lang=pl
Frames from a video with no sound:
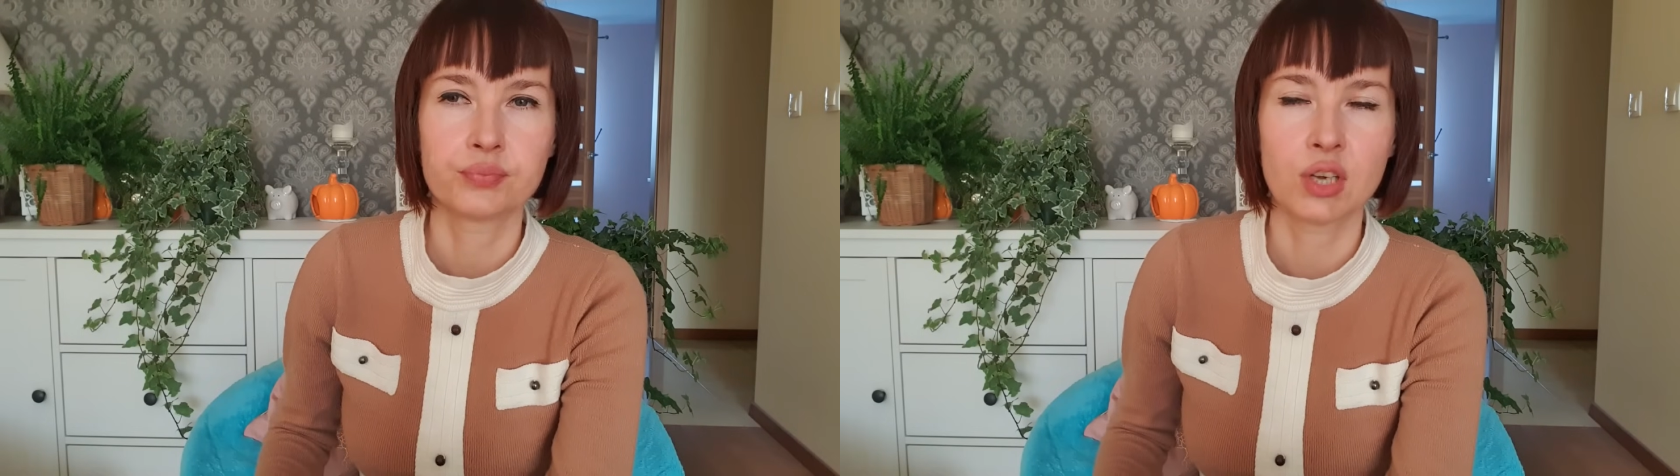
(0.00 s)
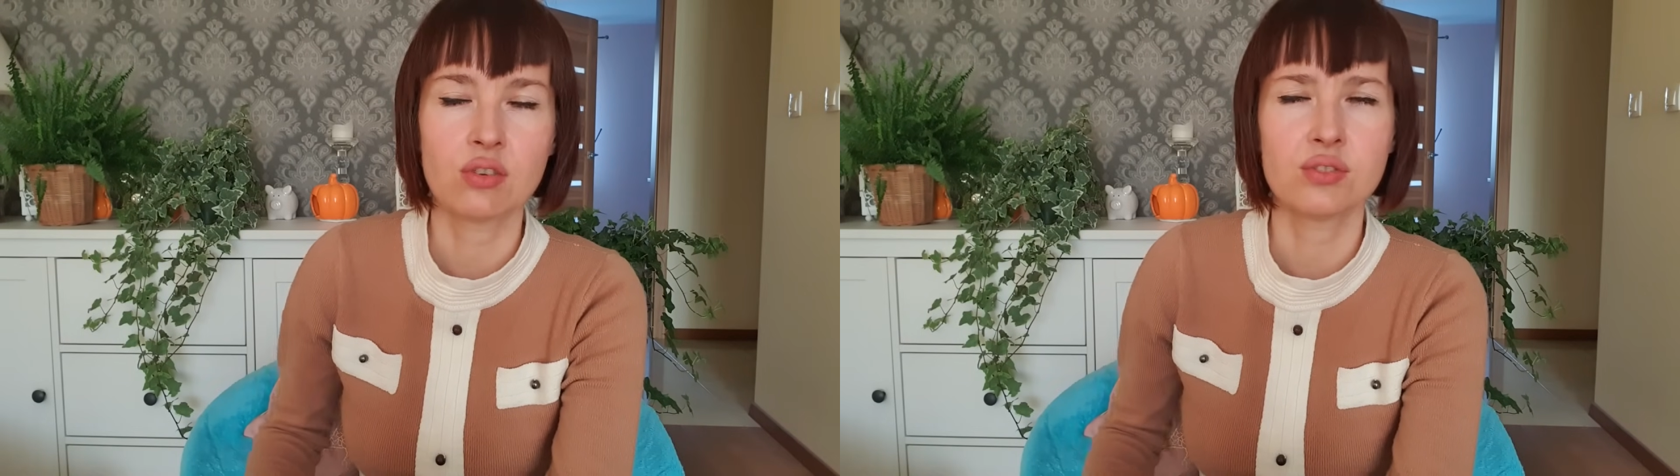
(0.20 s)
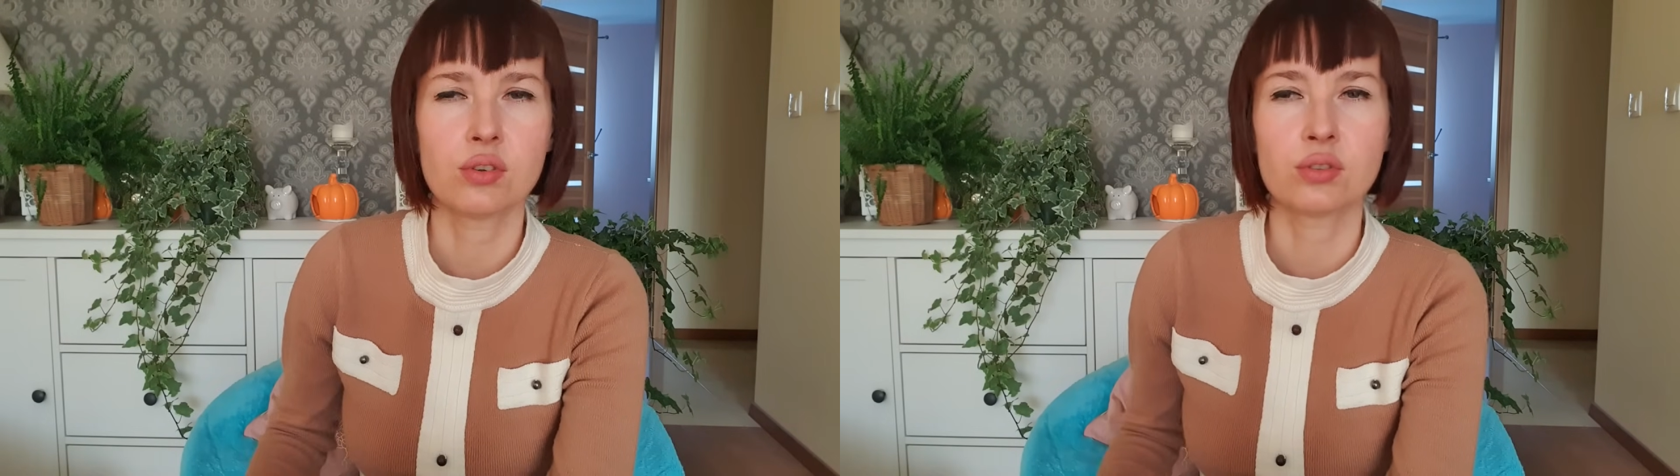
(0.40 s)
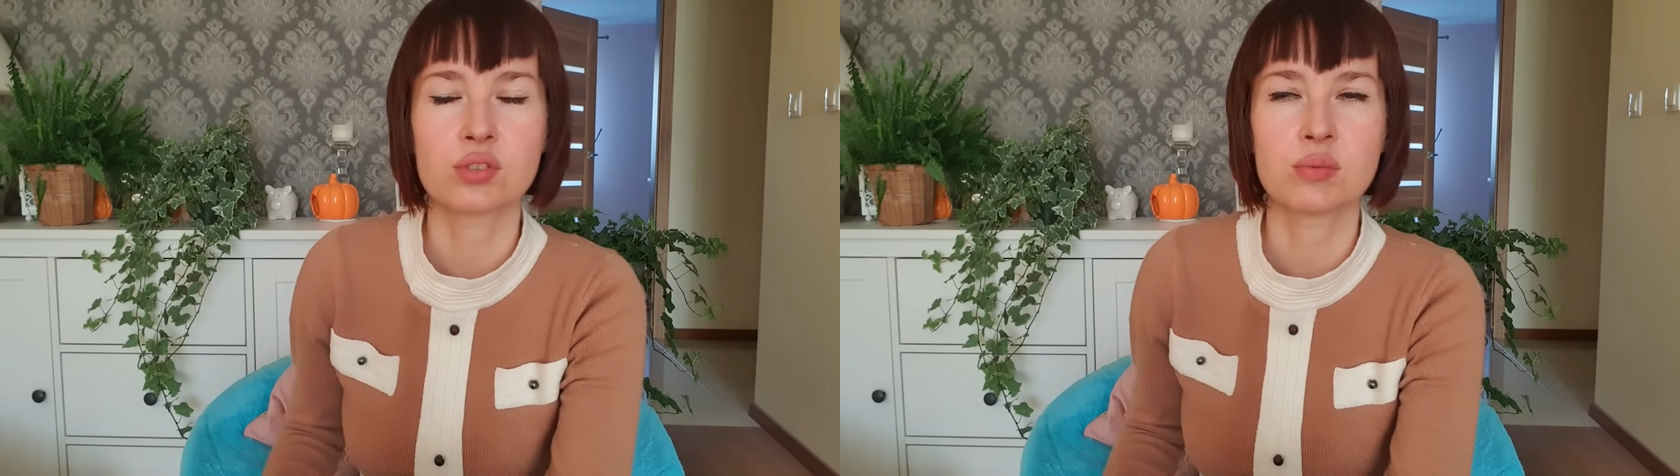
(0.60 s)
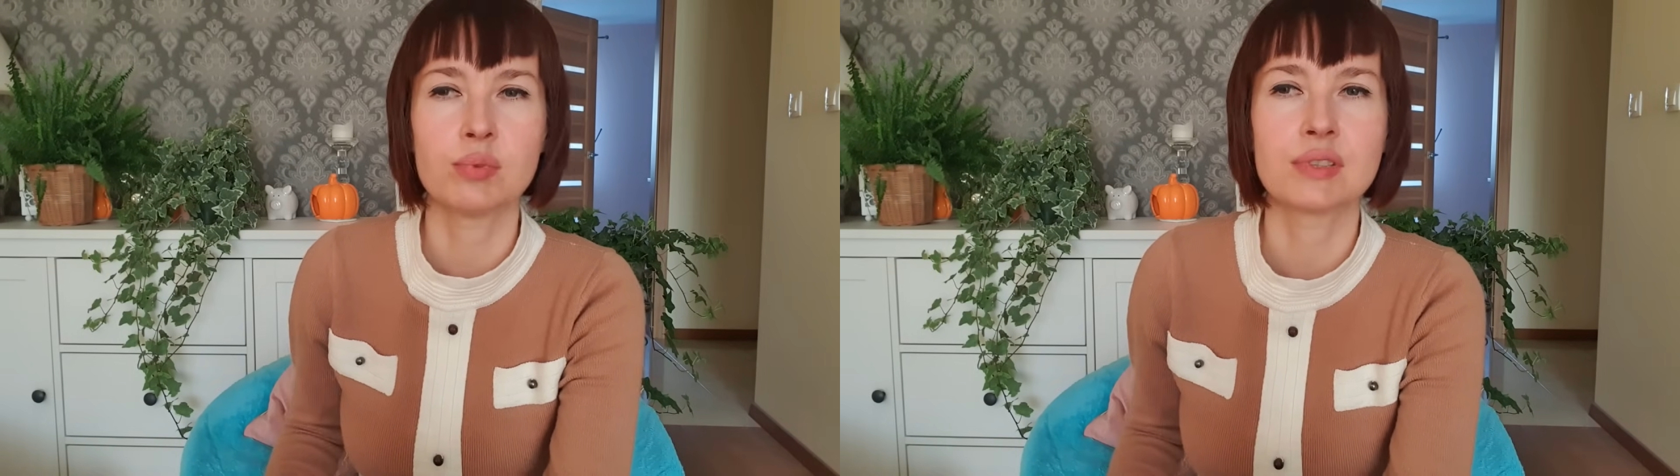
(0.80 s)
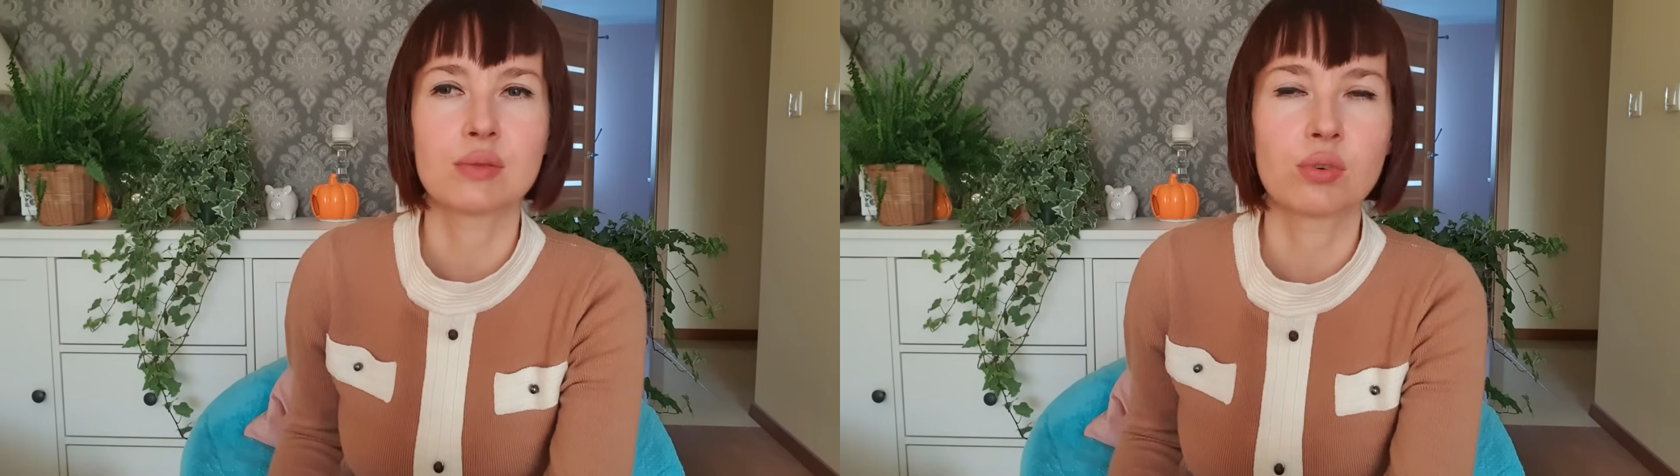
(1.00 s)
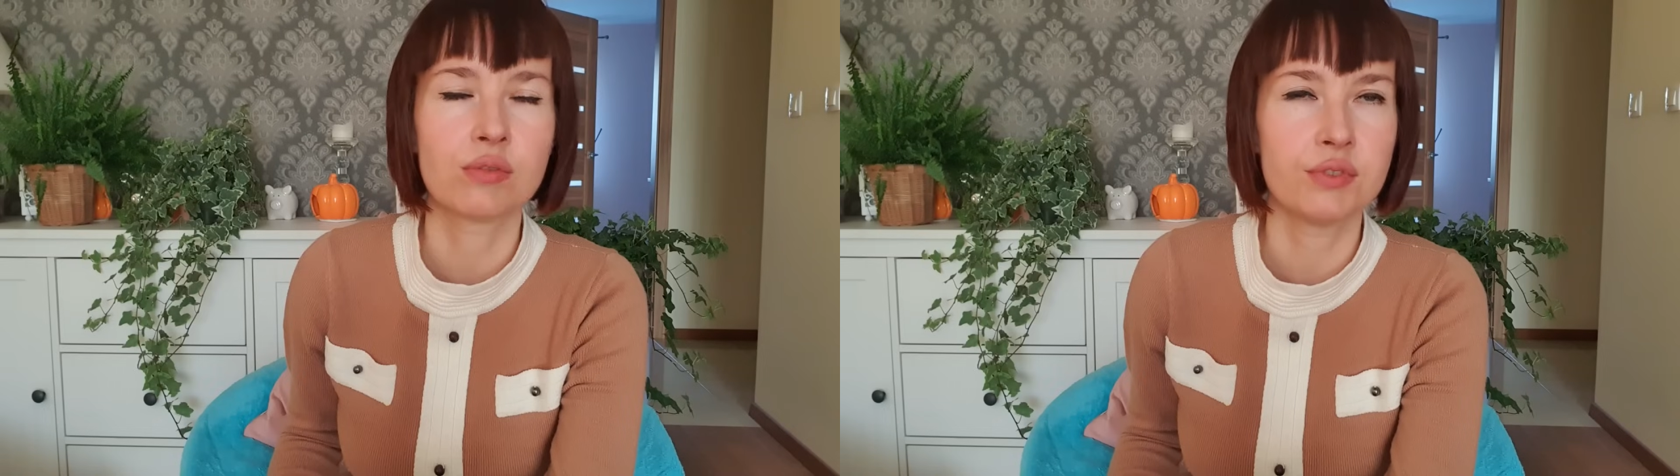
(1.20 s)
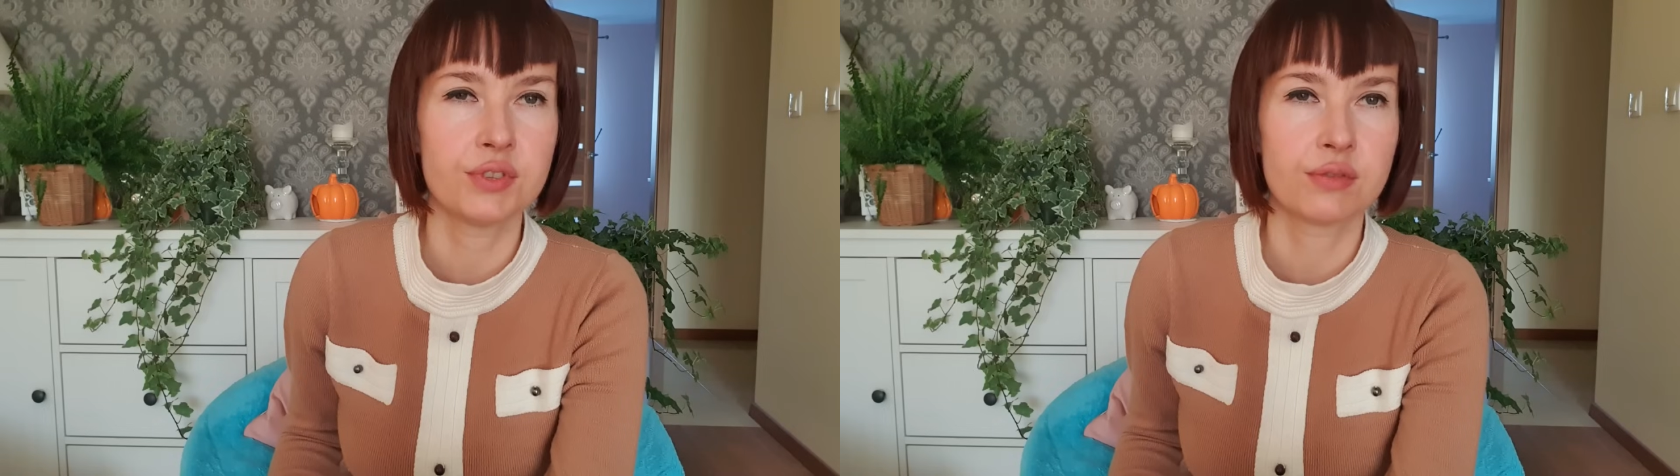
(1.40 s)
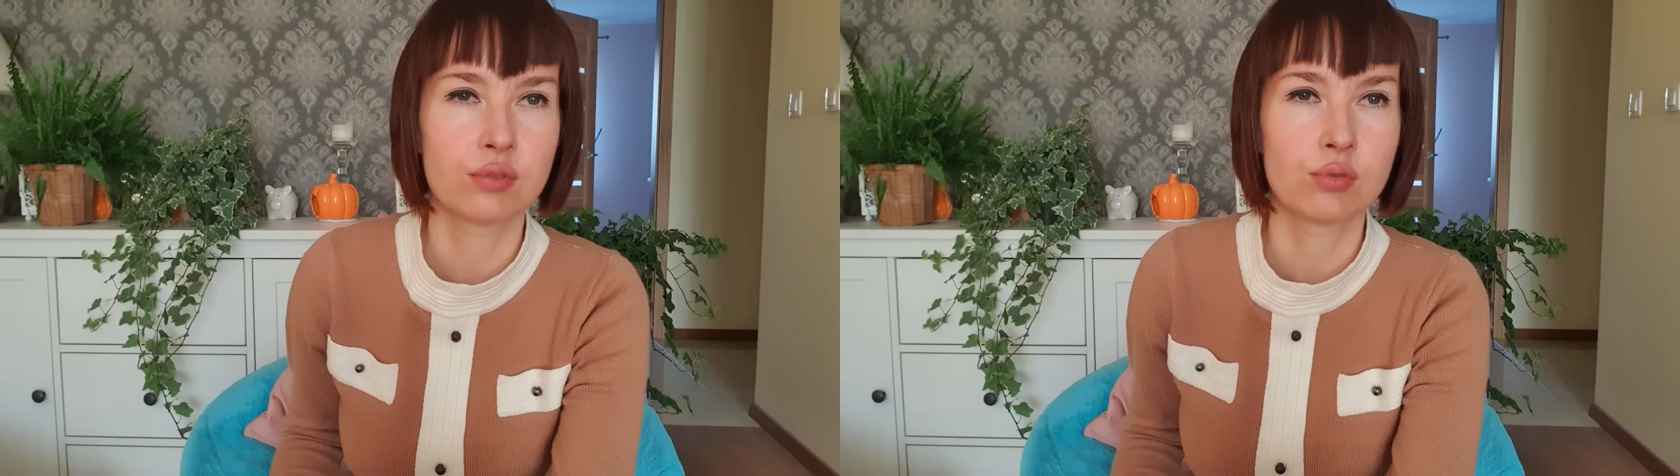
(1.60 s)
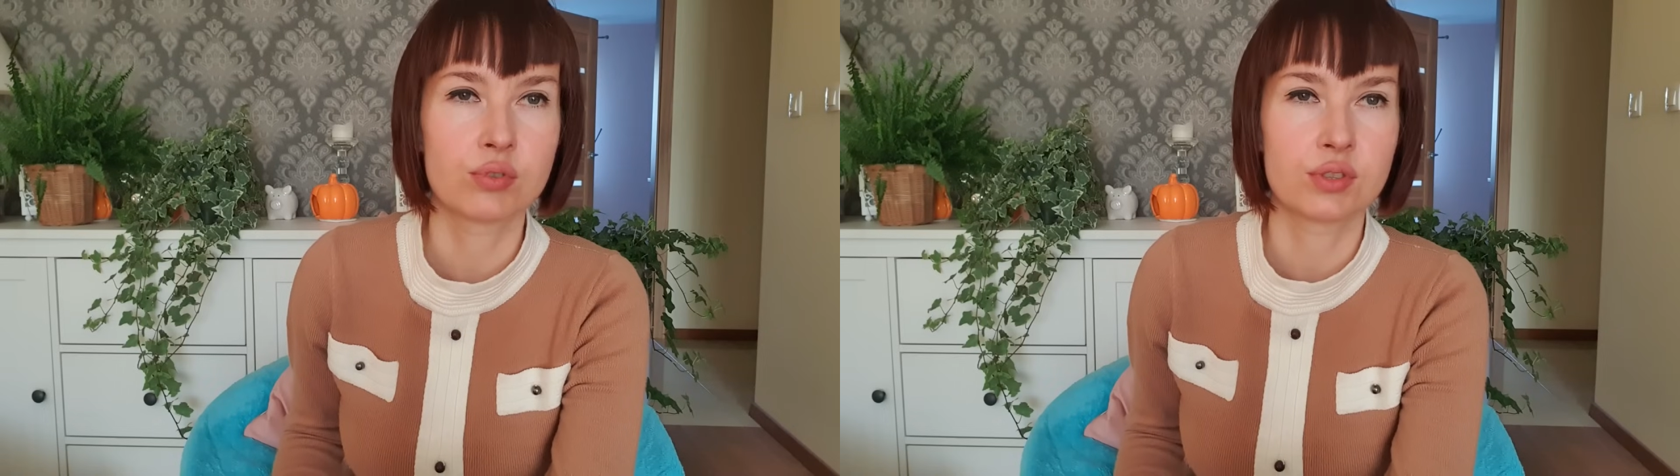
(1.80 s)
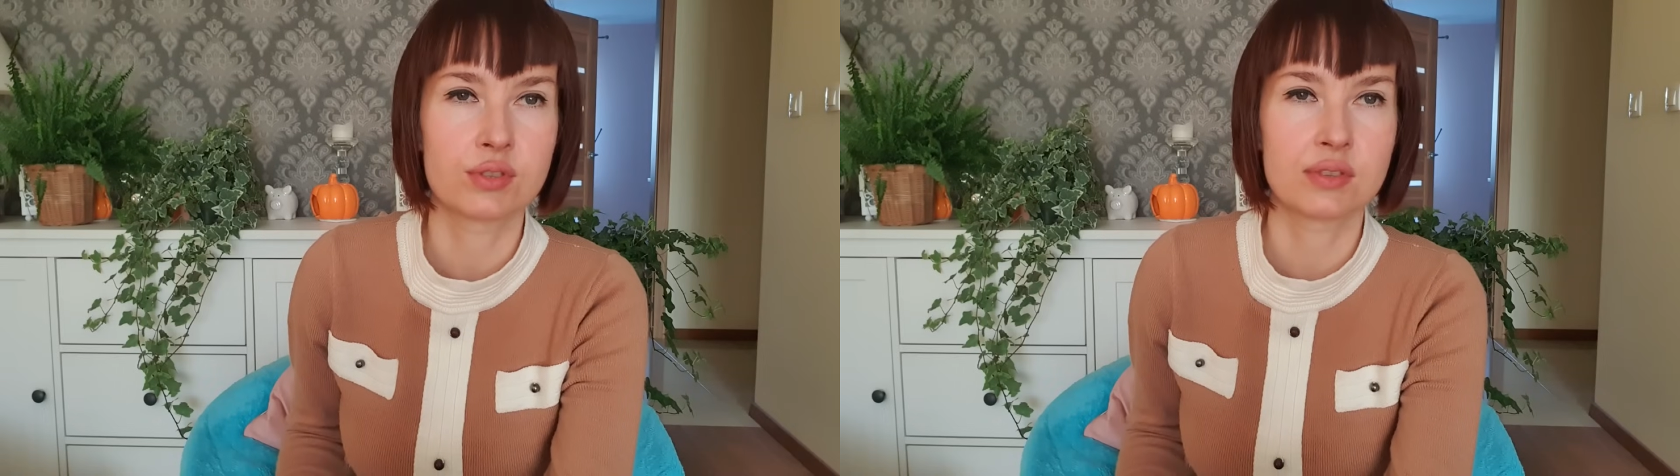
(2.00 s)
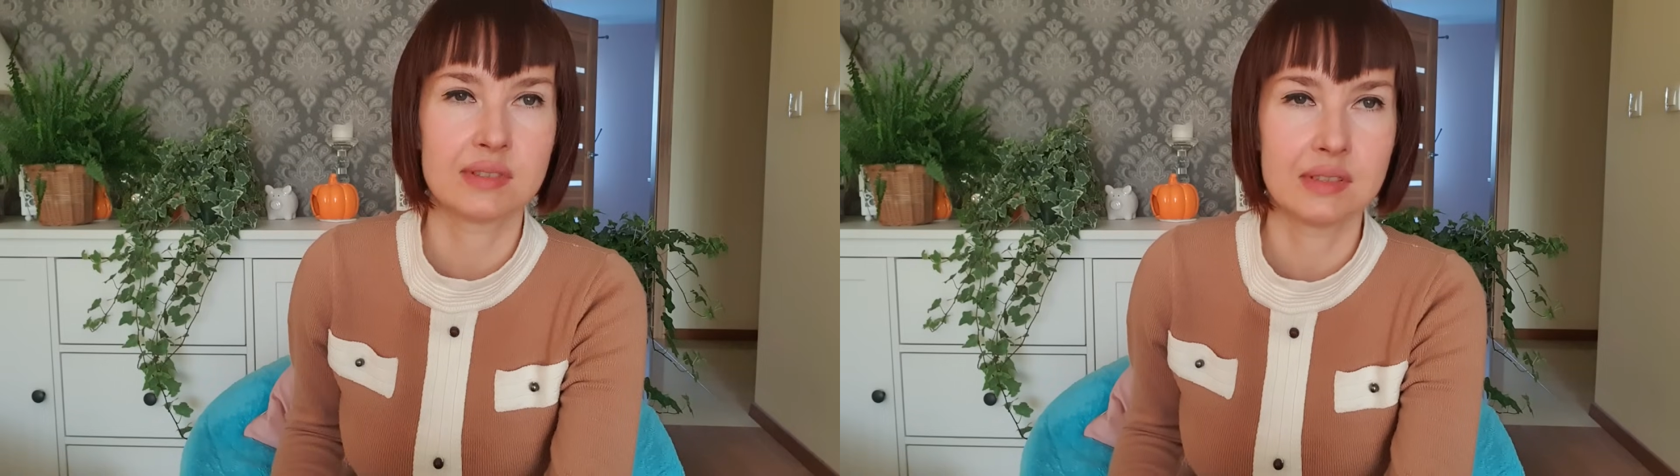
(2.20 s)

nie chodzi o to, żeby całkowicie wykluczyć coś z